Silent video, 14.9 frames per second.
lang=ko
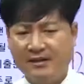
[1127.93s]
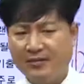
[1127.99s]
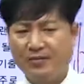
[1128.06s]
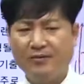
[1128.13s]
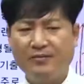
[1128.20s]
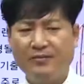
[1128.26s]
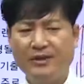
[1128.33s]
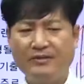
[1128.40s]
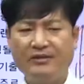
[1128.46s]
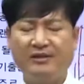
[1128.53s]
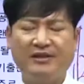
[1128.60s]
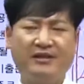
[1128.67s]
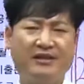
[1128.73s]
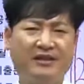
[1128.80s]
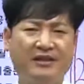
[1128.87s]
공부해도
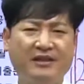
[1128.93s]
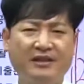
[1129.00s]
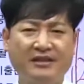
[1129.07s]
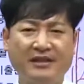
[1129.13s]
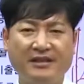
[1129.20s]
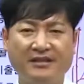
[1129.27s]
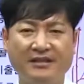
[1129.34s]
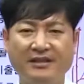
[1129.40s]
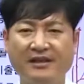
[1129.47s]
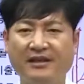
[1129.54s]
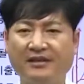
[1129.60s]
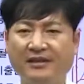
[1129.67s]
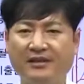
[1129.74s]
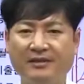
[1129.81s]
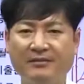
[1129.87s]
실력이 향상이
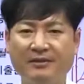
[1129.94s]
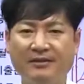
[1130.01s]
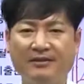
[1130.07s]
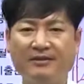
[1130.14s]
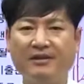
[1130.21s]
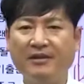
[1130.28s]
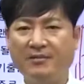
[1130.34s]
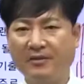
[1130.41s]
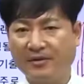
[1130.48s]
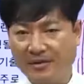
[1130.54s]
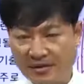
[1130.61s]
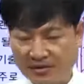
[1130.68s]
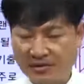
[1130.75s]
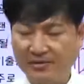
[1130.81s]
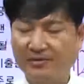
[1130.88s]
안 된다면 그거 그냥
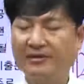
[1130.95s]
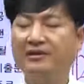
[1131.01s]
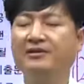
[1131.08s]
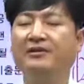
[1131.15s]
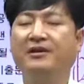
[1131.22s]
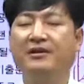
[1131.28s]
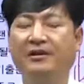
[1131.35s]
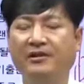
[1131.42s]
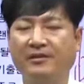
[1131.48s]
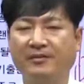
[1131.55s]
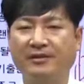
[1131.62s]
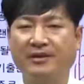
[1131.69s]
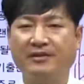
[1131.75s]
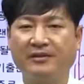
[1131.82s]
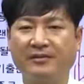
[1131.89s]
버리셔도 큰 상관은
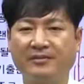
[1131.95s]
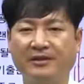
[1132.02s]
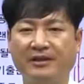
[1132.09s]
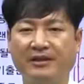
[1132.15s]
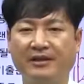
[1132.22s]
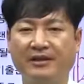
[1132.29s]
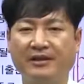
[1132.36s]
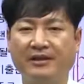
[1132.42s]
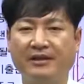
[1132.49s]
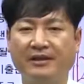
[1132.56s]
없다는 겁니다.